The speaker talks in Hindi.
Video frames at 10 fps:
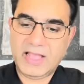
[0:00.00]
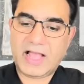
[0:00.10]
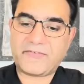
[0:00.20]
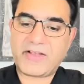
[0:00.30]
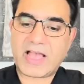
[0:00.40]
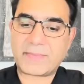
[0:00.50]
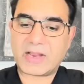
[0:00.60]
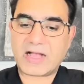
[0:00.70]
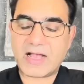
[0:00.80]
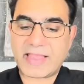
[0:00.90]
एफ आई आर में
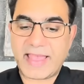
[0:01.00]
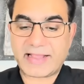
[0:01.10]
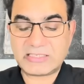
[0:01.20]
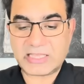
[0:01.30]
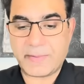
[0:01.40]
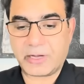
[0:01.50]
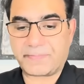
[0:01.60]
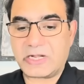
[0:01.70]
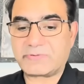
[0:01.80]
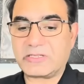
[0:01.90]
कहा गया है कि सबक
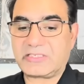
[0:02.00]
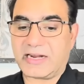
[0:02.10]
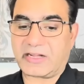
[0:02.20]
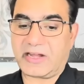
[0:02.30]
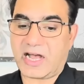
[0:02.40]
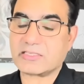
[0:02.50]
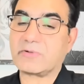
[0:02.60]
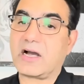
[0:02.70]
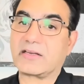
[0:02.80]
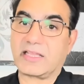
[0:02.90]
प्रिंसिपल सेक्रेटरी आजम
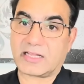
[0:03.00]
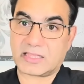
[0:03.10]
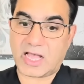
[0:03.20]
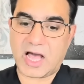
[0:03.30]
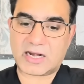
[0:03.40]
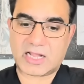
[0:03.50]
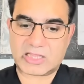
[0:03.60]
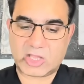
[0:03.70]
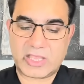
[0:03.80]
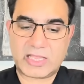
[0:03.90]
खान के किरदार का
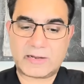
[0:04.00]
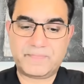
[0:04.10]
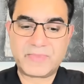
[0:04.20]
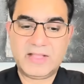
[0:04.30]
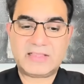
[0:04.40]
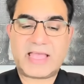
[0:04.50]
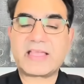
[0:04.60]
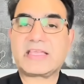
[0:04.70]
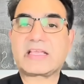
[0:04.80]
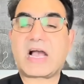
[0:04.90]
तयन
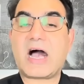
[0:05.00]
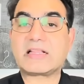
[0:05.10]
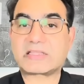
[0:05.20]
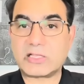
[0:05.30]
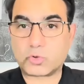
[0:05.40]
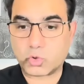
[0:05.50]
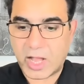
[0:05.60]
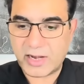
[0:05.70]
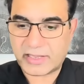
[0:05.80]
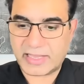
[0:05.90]
तहकीकत के
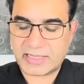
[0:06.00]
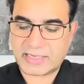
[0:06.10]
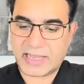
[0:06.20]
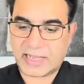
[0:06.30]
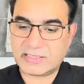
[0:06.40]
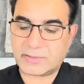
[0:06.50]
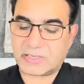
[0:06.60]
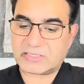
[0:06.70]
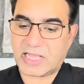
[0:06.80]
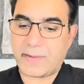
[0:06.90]
दौरान किया जाएगा जबकि
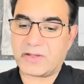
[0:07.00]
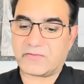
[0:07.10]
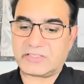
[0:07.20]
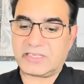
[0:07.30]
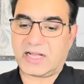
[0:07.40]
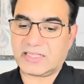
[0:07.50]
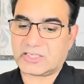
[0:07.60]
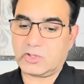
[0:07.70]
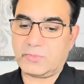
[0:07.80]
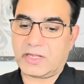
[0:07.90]
सबक वजीर
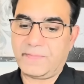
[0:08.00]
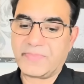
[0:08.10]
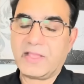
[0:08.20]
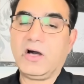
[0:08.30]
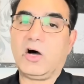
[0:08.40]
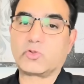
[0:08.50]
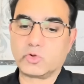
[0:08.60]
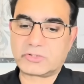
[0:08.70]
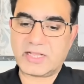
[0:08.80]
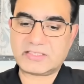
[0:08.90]
असद उमर और
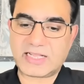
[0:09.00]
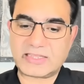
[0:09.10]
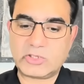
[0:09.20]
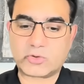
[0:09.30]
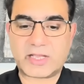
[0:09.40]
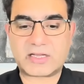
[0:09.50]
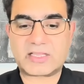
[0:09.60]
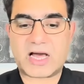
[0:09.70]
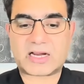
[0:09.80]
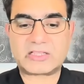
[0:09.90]
दूसरे साथियों के
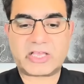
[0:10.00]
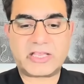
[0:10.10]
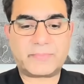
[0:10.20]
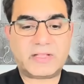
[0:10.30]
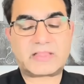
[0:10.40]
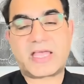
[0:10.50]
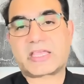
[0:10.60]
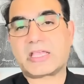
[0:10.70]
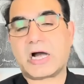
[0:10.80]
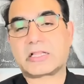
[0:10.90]
किरदार का तयन भी
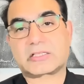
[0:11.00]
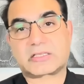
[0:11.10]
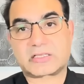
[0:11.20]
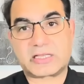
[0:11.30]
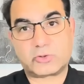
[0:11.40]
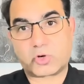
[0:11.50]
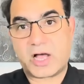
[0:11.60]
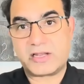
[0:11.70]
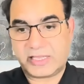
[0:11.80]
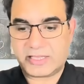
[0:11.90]
तहकीकत के
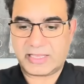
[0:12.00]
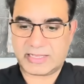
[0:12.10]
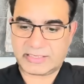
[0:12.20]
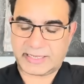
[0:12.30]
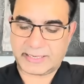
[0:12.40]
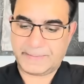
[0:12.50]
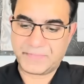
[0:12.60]
दौरान ही किया जाएगा